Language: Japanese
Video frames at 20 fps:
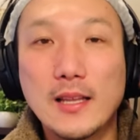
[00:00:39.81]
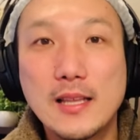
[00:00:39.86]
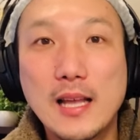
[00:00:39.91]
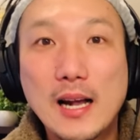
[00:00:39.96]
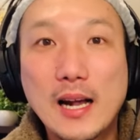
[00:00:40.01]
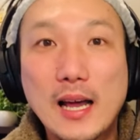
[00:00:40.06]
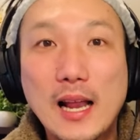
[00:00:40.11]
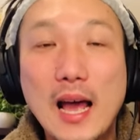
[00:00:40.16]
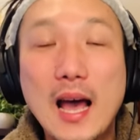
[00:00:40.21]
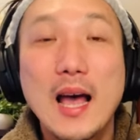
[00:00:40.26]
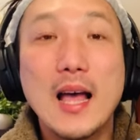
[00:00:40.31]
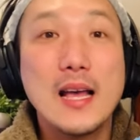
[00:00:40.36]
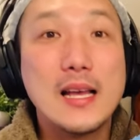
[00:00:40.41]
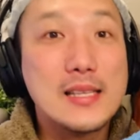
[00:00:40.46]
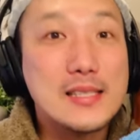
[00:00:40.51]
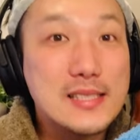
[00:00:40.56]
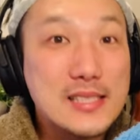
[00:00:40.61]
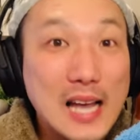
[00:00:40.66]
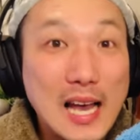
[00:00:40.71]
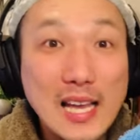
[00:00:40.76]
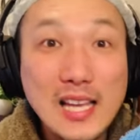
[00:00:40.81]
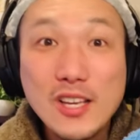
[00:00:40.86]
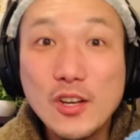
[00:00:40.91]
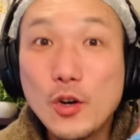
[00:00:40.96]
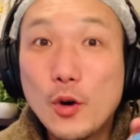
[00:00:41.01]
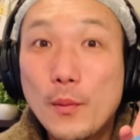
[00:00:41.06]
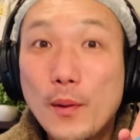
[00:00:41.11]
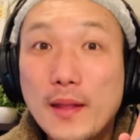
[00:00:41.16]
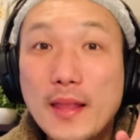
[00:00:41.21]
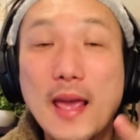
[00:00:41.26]
だから最
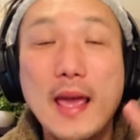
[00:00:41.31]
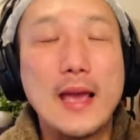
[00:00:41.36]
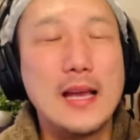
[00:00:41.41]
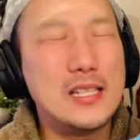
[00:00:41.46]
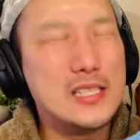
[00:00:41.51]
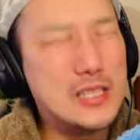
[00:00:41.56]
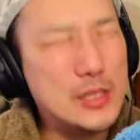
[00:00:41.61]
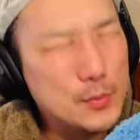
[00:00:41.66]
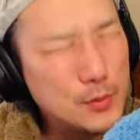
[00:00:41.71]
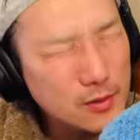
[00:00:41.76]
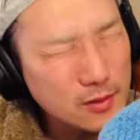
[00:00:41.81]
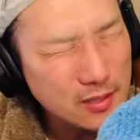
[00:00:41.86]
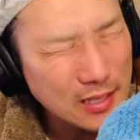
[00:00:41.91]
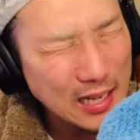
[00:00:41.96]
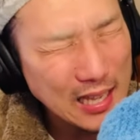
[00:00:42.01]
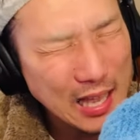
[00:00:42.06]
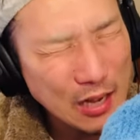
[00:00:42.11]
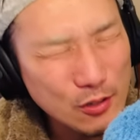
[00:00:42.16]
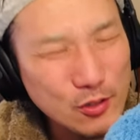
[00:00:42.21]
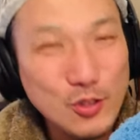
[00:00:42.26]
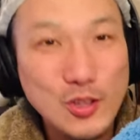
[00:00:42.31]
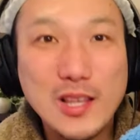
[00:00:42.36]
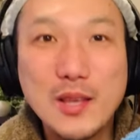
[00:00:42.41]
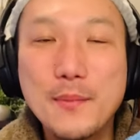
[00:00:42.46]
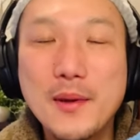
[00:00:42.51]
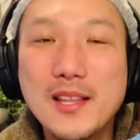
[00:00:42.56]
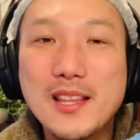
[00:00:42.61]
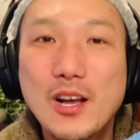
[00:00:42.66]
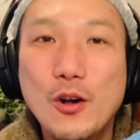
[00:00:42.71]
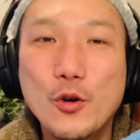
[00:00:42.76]
後まで自分がやると決
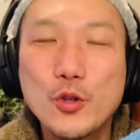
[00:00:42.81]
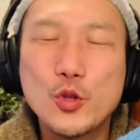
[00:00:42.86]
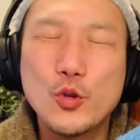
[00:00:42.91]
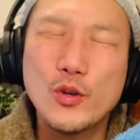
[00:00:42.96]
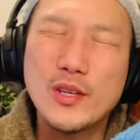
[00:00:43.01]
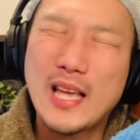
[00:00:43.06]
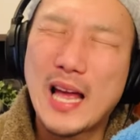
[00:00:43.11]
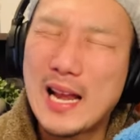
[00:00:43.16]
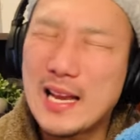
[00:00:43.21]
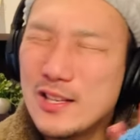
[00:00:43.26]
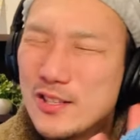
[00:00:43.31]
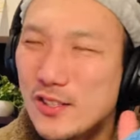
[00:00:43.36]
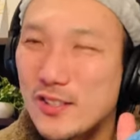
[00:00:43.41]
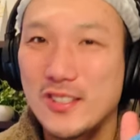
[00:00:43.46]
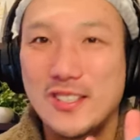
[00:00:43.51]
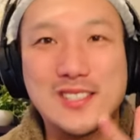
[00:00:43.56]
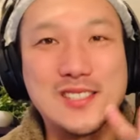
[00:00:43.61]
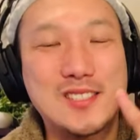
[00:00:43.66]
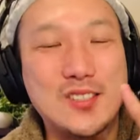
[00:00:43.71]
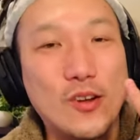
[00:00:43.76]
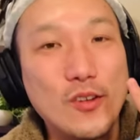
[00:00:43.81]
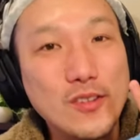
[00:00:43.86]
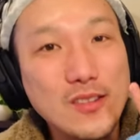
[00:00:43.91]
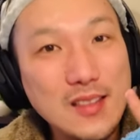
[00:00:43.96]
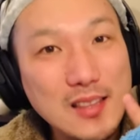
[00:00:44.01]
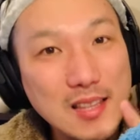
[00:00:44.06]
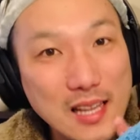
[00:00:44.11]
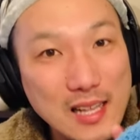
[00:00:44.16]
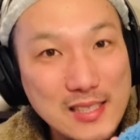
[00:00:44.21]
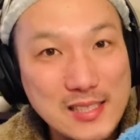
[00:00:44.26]
めたことをやり抜く、そ
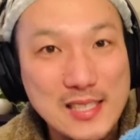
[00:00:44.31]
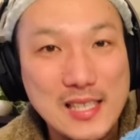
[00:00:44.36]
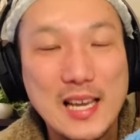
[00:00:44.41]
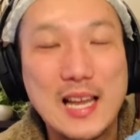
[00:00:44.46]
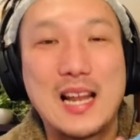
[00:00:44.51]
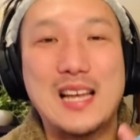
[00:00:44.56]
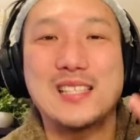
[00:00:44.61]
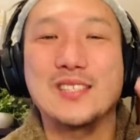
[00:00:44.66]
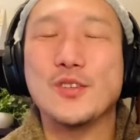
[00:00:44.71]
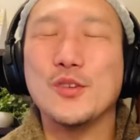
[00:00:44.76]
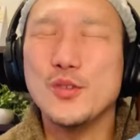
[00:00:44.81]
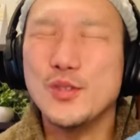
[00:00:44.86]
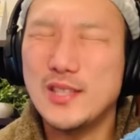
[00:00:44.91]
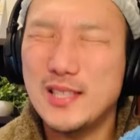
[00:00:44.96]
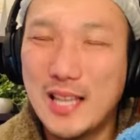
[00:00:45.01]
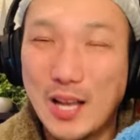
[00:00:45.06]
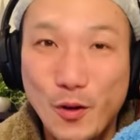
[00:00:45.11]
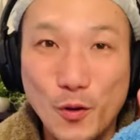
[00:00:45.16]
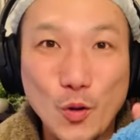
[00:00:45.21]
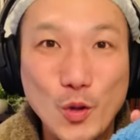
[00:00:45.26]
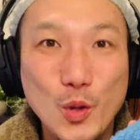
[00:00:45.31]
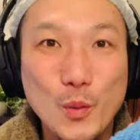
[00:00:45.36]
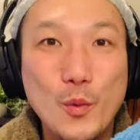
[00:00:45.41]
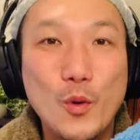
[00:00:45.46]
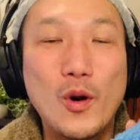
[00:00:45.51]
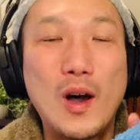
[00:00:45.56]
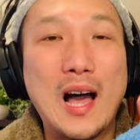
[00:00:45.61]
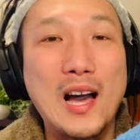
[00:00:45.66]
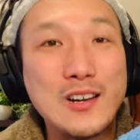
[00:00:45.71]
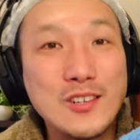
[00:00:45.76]
んな力、そんな子
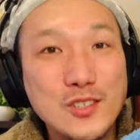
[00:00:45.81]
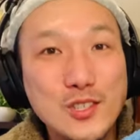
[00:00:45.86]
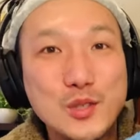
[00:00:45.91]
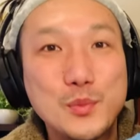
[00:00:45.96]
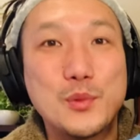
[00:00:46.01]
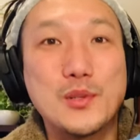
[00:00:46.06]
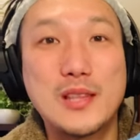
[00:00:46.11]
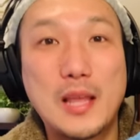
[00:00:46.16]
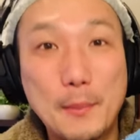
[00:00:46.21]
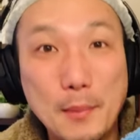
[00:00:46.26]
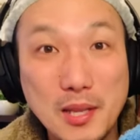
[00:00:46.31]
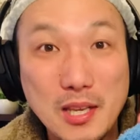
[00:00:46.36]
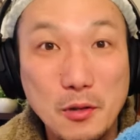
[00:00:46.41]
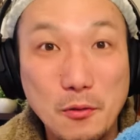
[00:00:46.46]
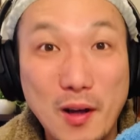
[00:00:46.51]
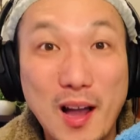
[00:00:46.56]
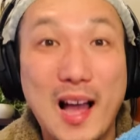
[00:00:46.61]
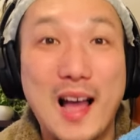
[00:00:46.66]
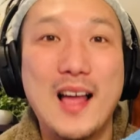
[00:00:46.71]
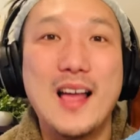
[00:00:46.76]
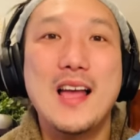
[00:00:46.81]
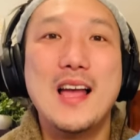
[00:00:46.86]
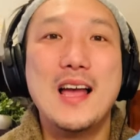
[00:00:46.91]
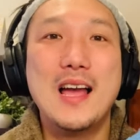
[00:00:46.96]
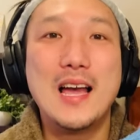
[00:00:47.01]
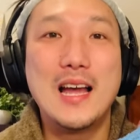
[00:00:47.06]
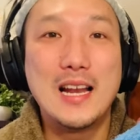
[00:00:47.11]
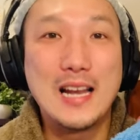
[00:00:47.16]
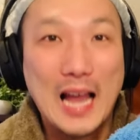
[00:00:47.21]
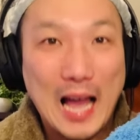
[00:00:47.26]
供を育むためには
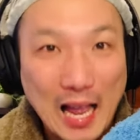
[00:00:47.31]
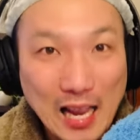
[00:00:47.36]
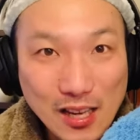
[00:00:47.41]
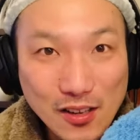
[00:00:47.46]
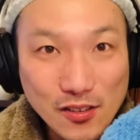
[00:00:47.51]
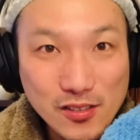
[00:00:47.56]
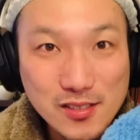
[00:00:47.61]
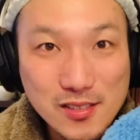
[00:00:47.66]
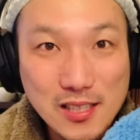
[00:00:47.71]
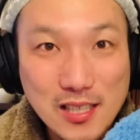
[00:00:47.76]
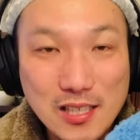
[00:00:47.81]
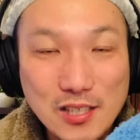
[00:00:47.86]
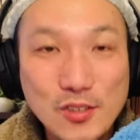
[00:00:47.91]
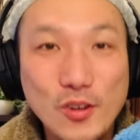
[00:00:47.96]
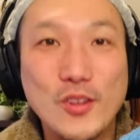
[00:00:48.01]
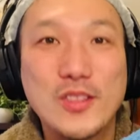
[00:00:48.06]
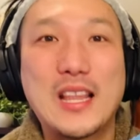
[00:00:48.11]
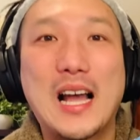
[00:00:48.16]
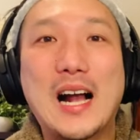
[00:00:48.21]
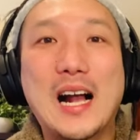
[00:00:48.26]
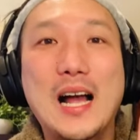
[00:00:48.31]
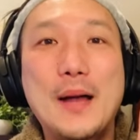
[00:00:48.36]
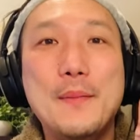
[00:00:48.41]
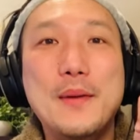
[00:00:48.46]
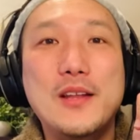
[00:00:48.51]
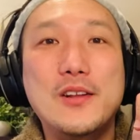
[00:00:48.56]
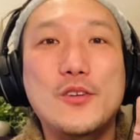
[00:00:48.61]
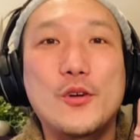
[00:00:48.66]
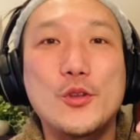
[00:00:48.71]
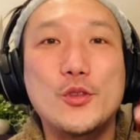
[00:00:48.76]
ライフスキルを高
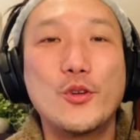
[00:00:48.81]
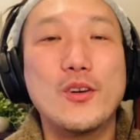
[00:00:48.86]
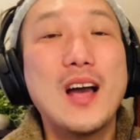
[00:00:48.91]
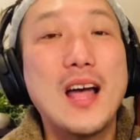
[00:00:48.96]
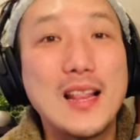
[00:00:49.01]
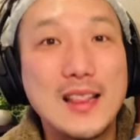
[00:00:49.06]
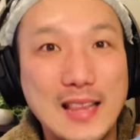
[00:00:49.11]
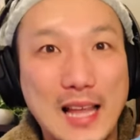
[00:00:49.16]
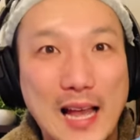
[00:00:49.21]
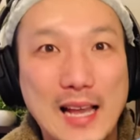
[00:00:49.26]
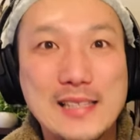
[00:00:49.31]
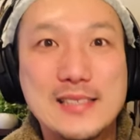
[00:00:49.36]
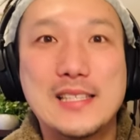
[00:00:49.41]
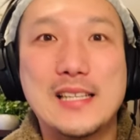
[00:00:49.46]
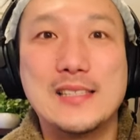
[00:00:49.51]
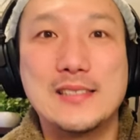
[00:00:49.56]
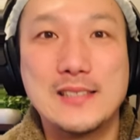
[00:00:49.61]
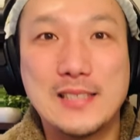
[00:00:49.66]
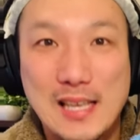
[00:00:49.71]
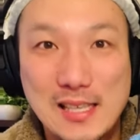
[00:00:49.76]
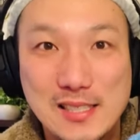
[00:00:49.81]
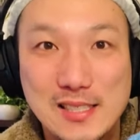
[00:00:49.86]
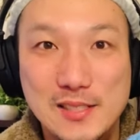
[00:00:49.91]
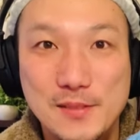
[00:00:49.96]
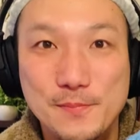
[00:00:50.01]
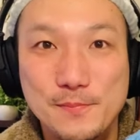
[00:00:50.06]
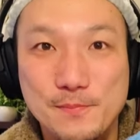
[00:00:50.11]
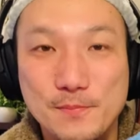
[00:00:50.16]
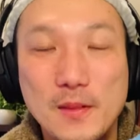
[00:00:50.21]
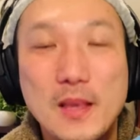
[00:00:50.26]
めることが大切です。